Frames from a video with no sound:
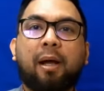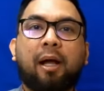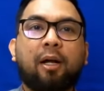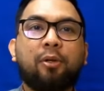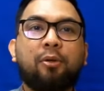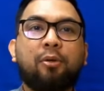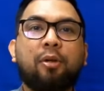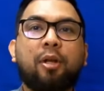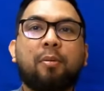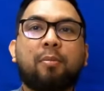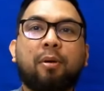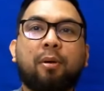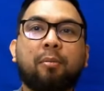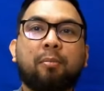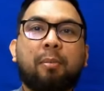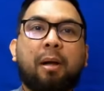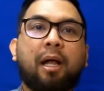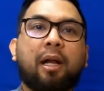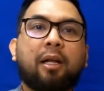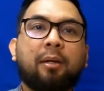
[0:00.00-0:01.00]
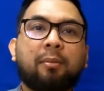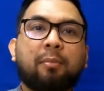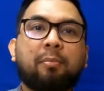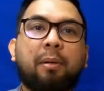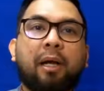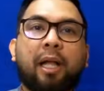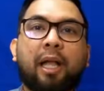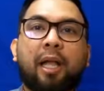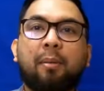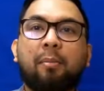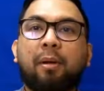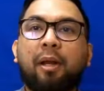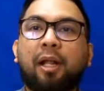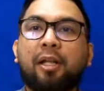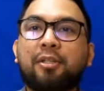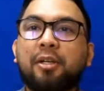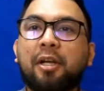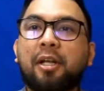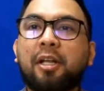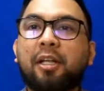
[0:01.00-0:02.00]
pang uniform, parang pang
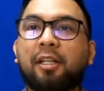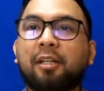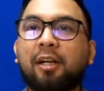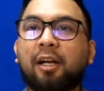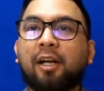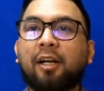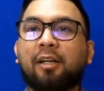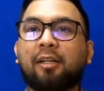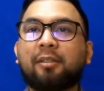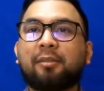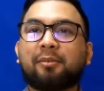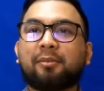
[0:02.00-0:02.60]
Emirates yan eh.